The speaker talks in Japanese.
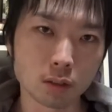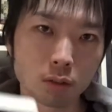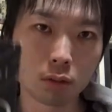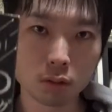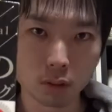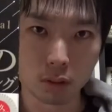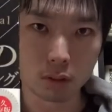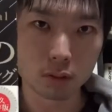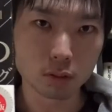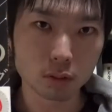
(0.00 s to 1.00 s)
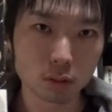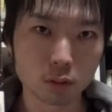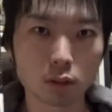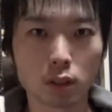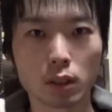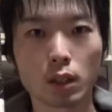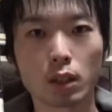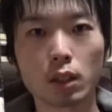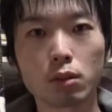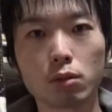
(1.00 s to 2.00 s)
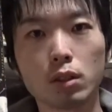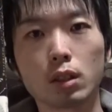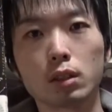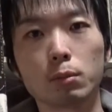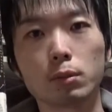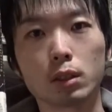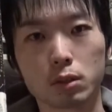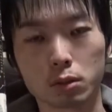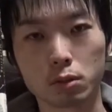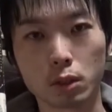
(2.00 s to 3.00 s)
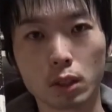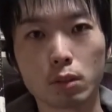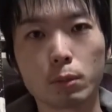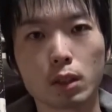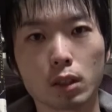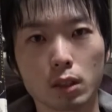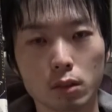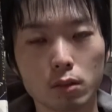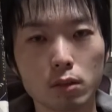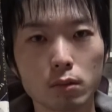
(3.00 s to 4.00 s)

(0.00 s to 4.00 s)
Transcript: この本取って、あ、結構いいなと思ったんですよ。普遍のマーケティング。